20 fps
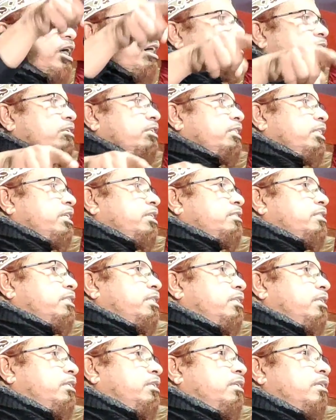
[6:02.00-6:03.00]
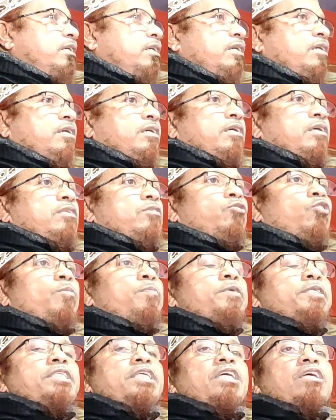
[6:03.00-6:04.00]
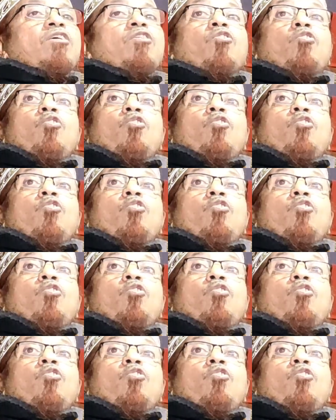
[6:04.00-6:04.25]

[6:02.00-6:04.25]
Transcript: ভোতা করে দিয়েছি নবীজি